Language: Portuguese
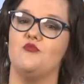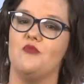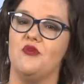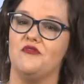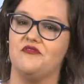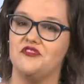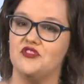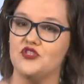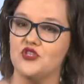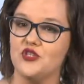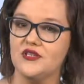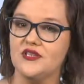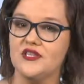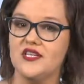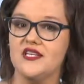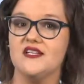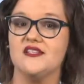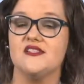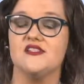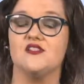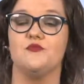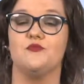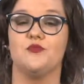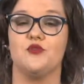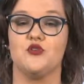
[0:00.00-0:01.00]
uma
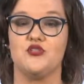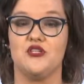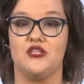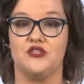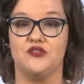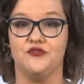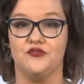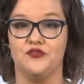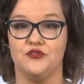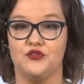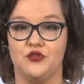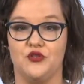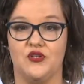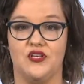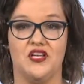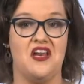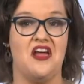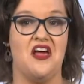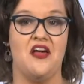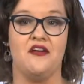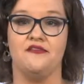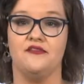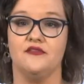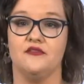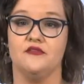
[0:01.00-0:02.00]
videodança, um projeto
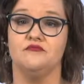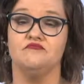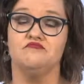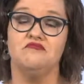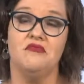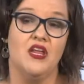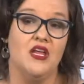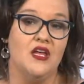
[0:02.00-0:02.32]
fotográfico.